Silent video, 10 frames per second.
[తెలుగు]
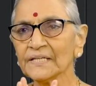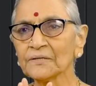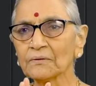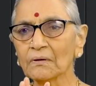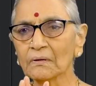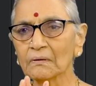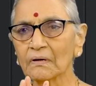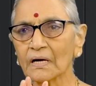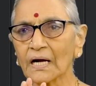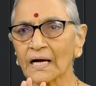ఇంట్లో
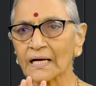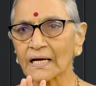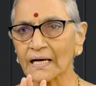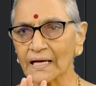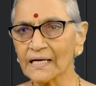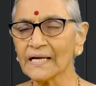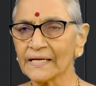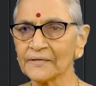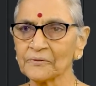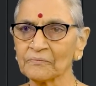
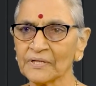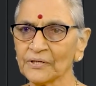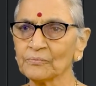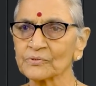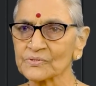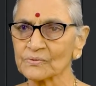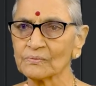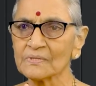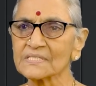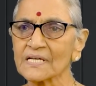అక్కర్లేనటువంటి
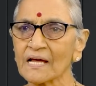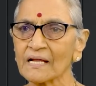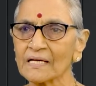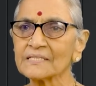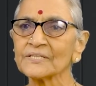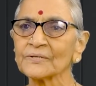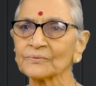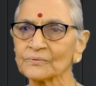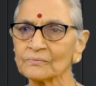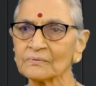వస్తువులు చాలా
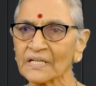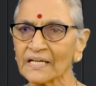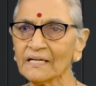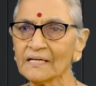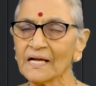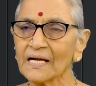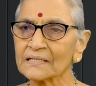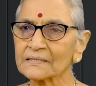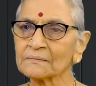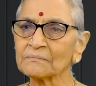చేరుతూ ఉంటాయి
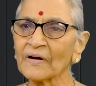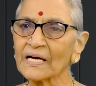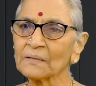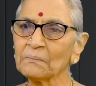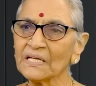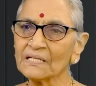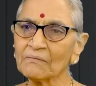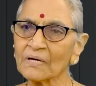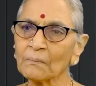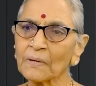వాటి మీద
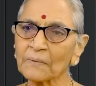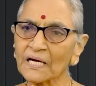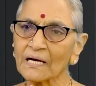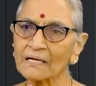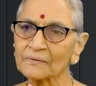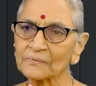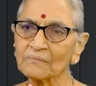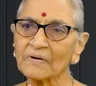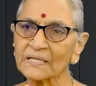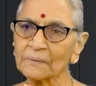ఉన్న మమకారంతో
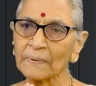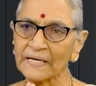వాటిని